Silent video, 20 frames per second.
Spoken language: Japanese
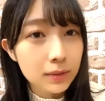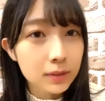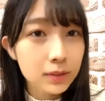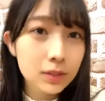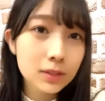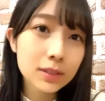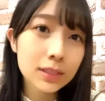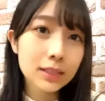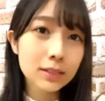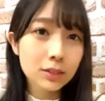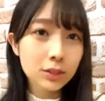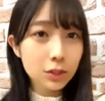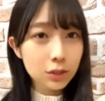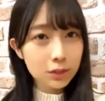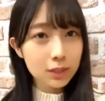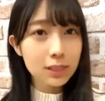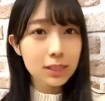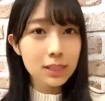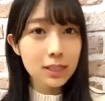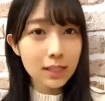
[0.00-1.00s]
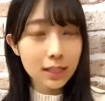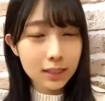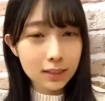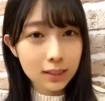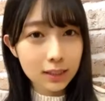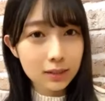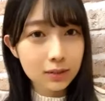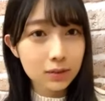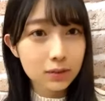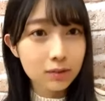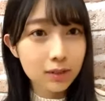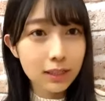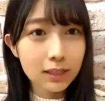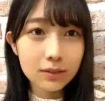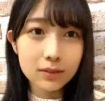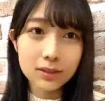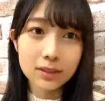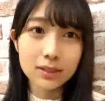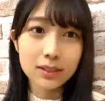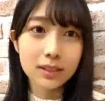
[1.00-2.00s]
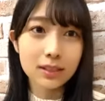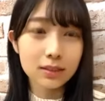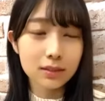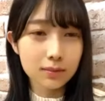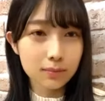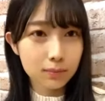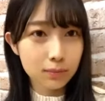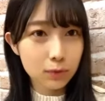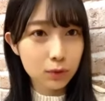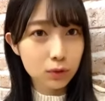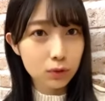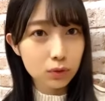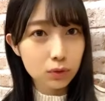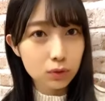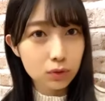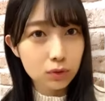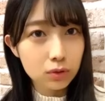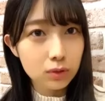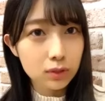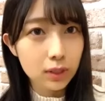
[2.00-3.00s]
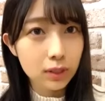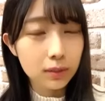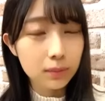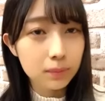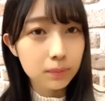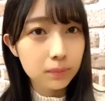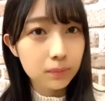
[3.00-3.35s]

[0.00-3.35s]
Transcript: そうです上西玲さんと同い年です19歳